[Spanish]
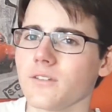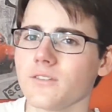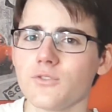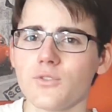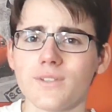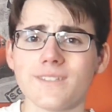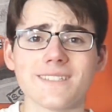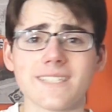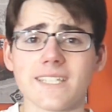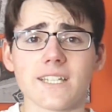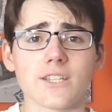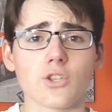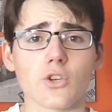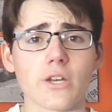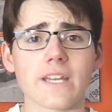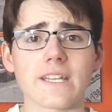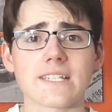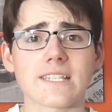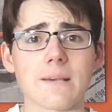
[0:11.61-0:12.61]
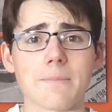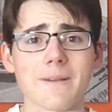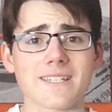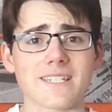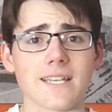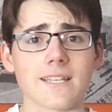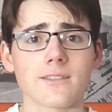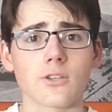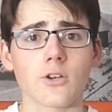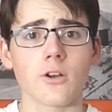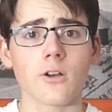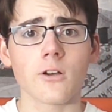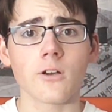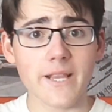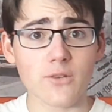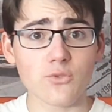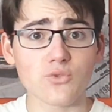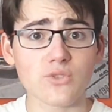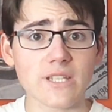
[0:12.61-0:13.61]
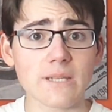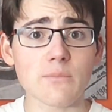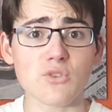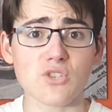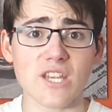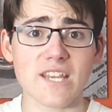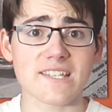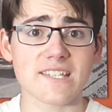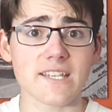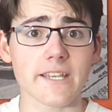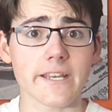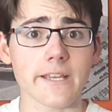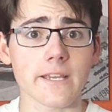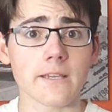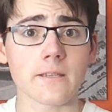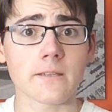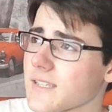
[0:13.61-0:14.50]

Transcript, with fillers: No entiendo qué está pasando. Preguntemos a Siri.